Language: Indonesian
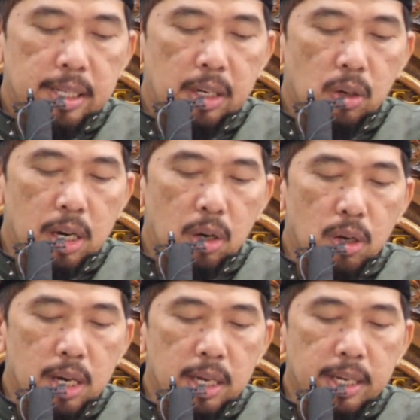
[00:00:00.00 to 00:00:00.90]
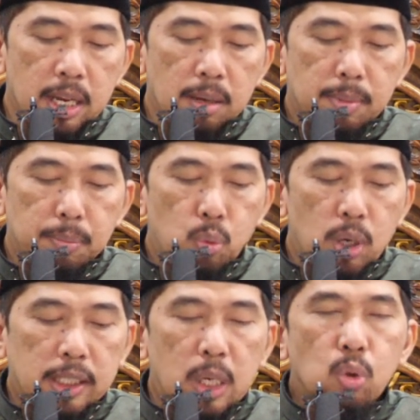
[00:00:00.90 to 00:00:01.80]
dan orang-orang yang
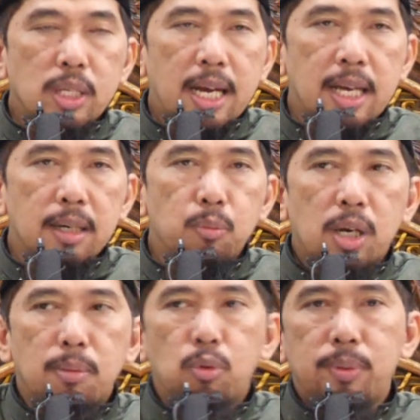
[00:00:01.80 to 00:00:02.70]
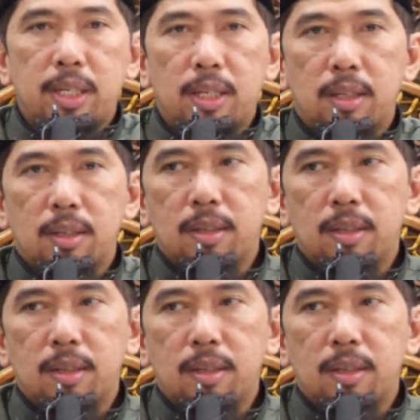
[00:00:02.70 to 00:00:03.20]
membuat kerusakan di muka bumi.